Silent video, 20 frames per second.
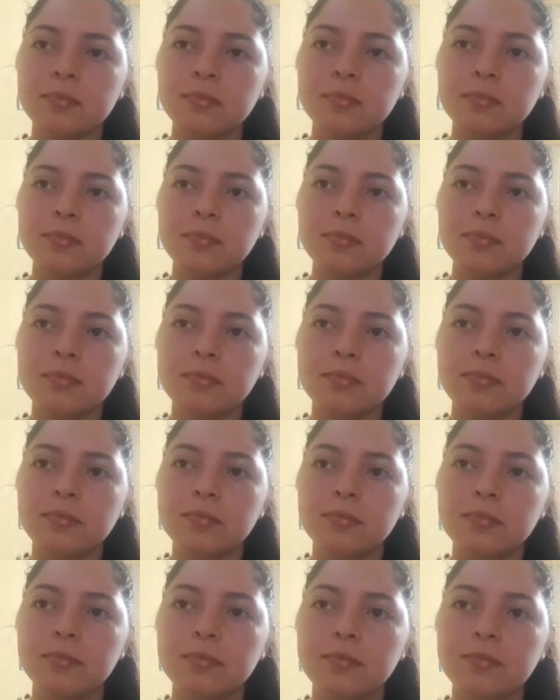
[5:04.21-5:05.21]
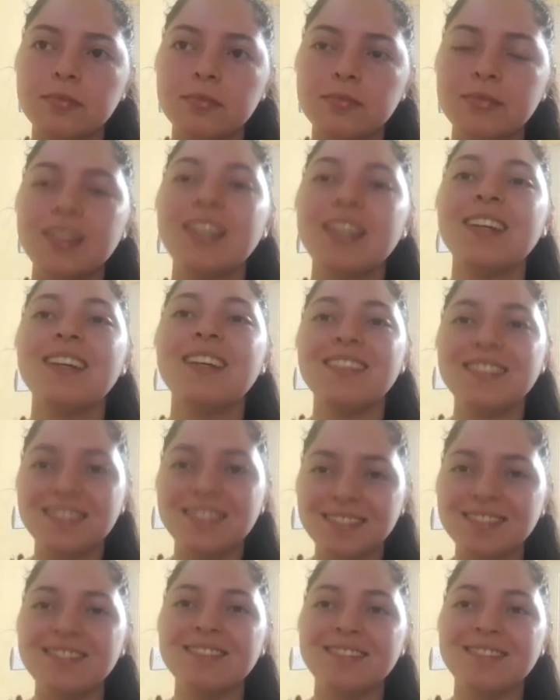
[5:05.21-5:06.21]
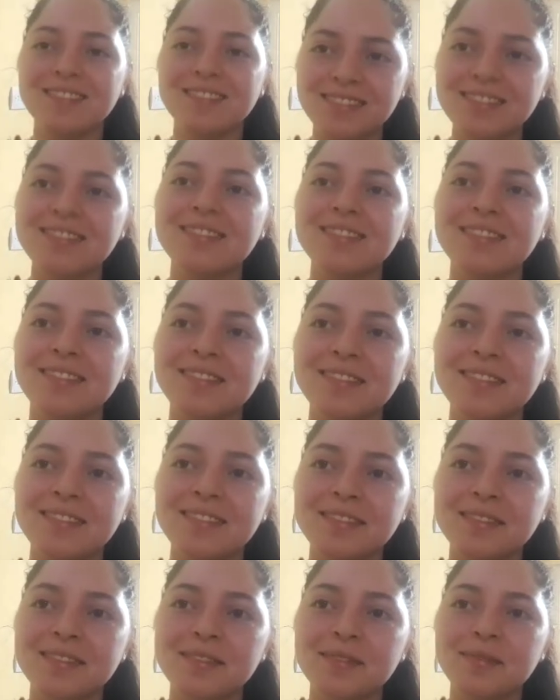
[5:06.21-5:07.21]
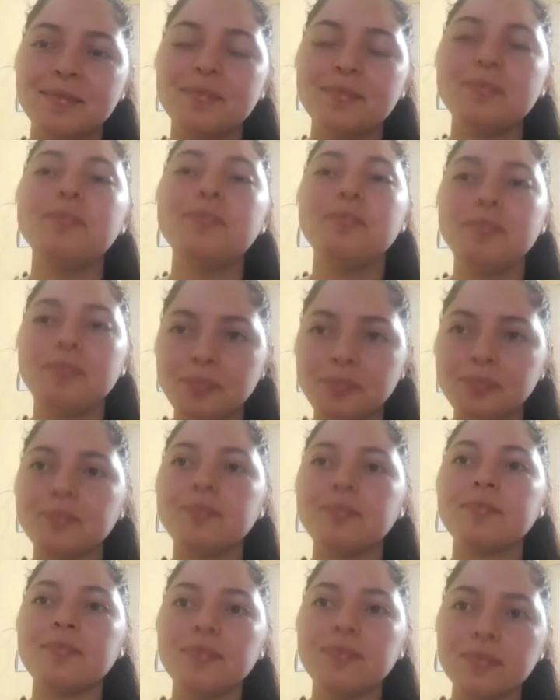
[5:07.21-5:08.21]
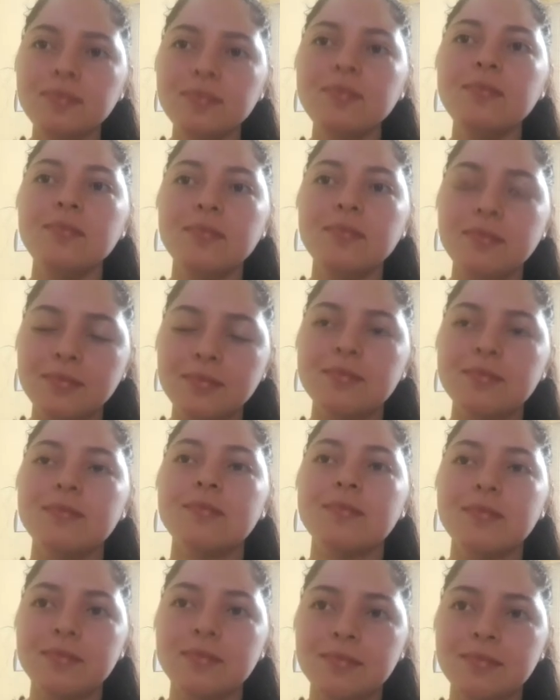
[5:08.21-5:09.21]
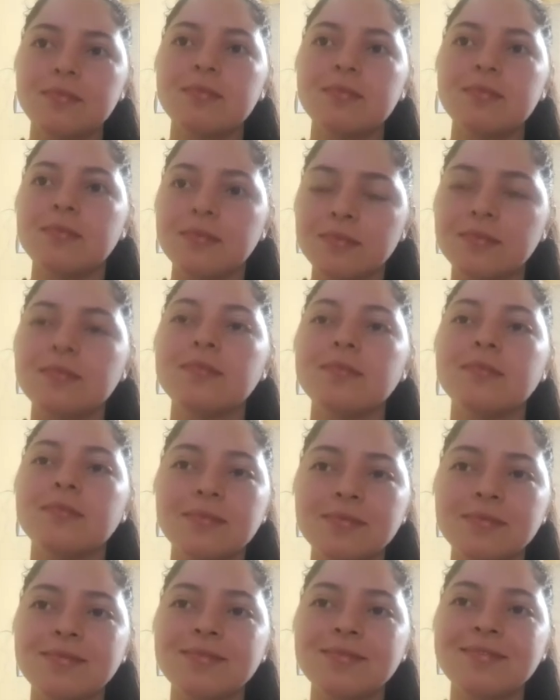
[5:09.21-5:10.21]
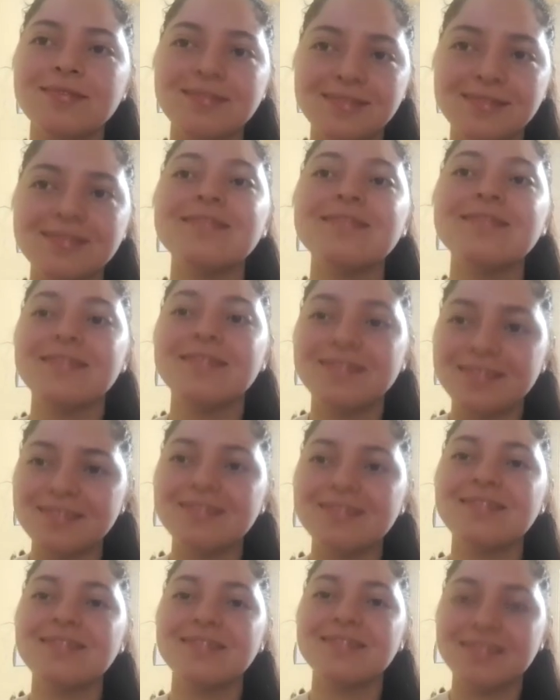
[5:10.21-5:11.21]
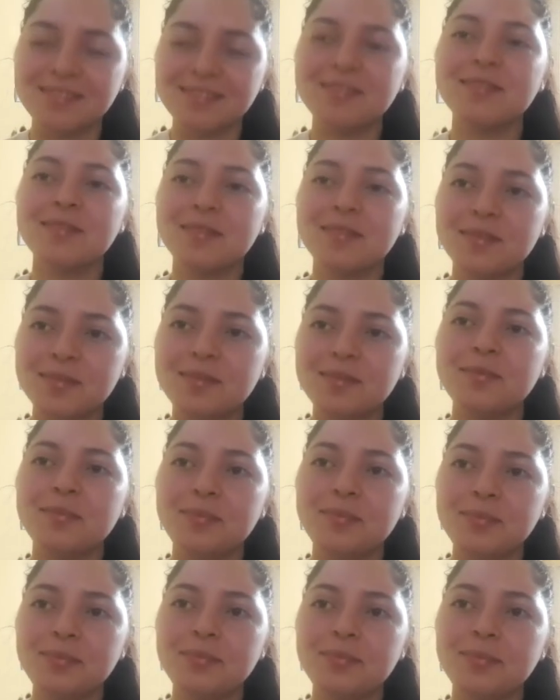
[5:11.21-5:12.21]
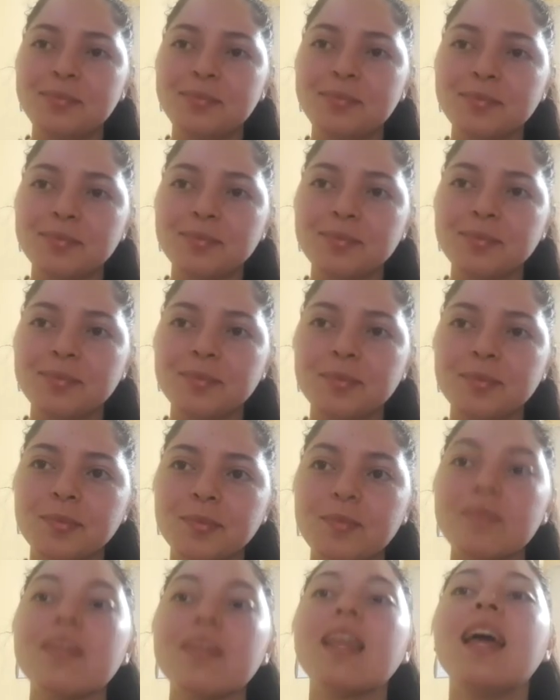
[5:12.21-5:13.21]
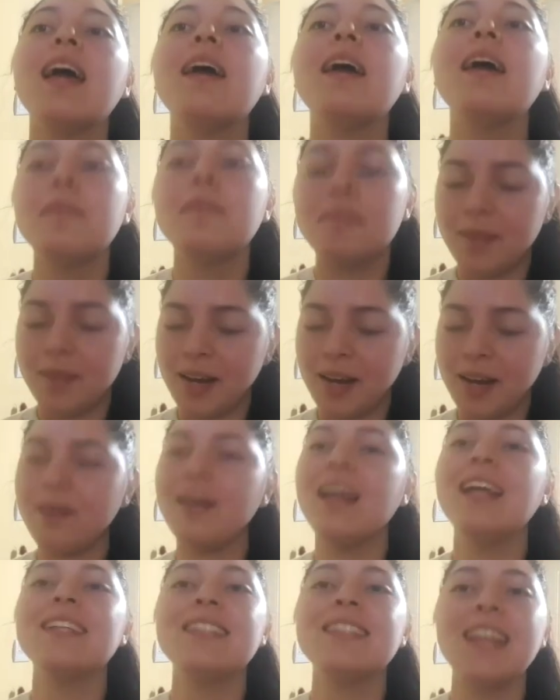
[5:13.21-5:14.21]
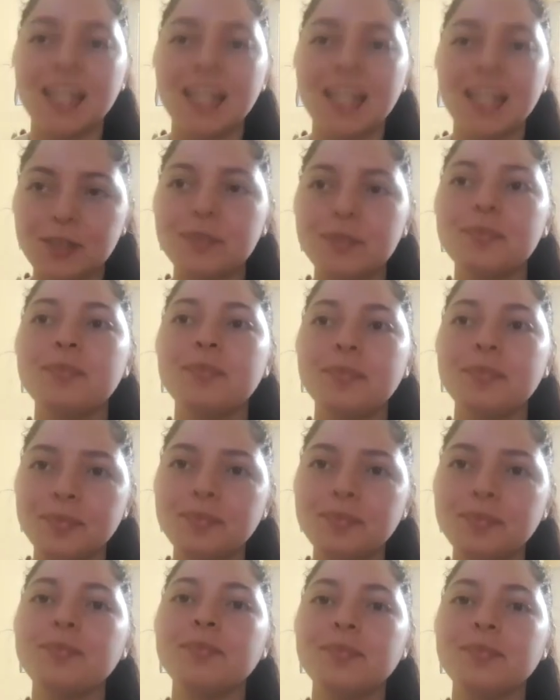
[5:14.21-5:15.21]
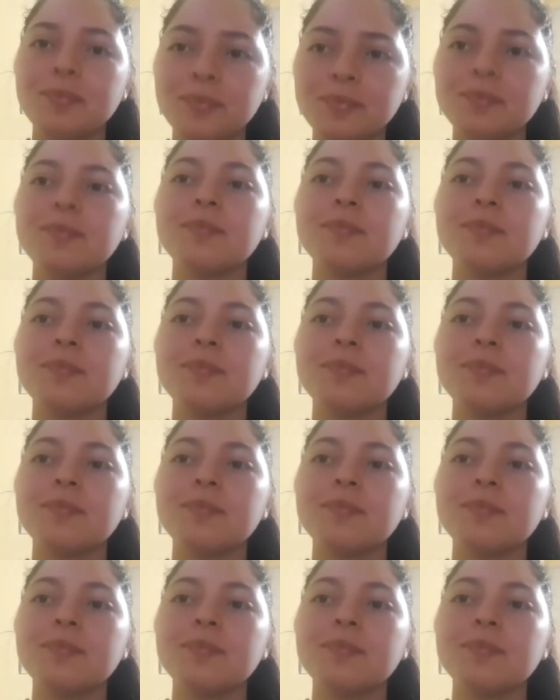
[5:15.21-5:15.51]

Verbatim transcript: Como diciendo, mire, me compré este producto, ¿qué tal les parece, chico? Me lo voy a probar, eh, me encantó, buenísimo el producto. Cosa que no parece que lo estás haciendo para vender algo, simplemente estás compartiendo tu experiencia.